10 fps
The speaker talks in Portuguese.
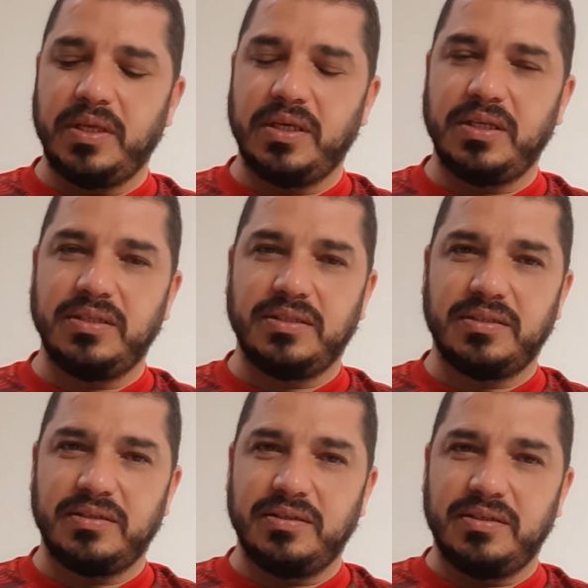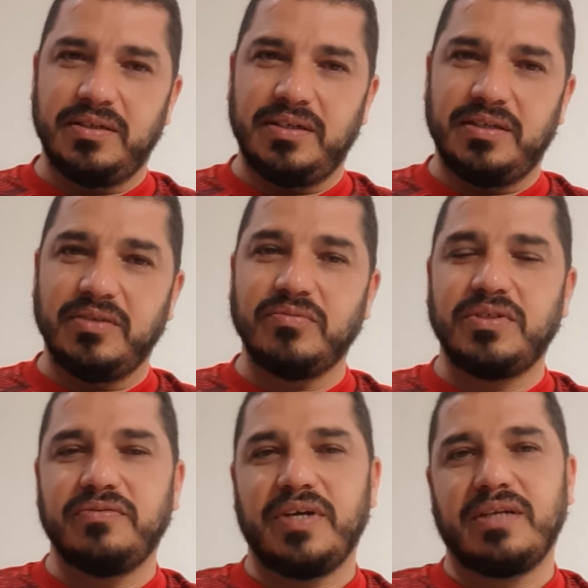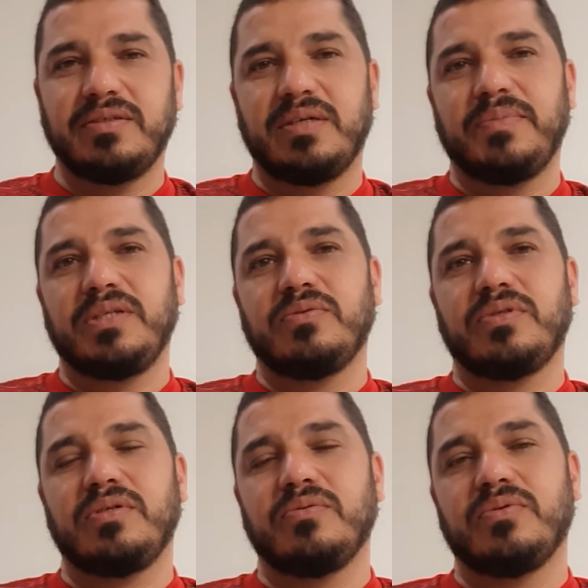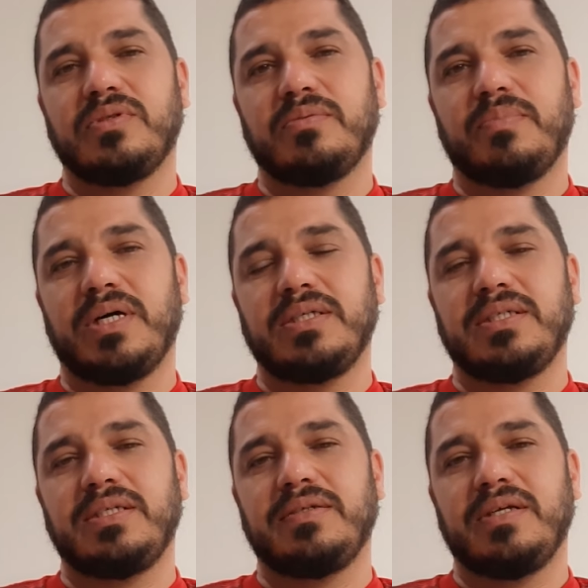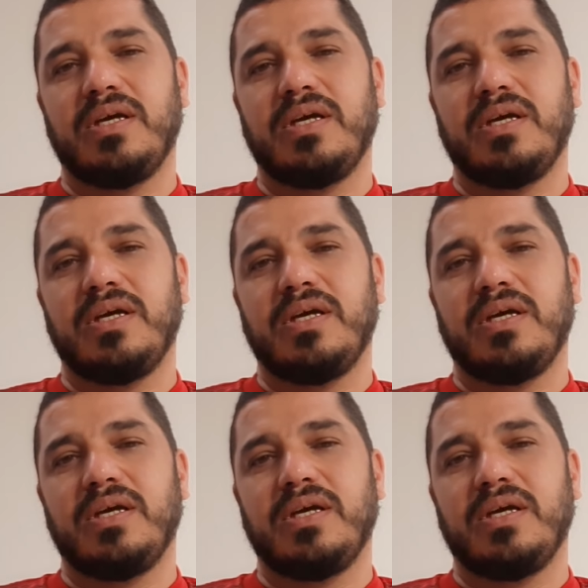que eles não tiveram também dos seus pais, né?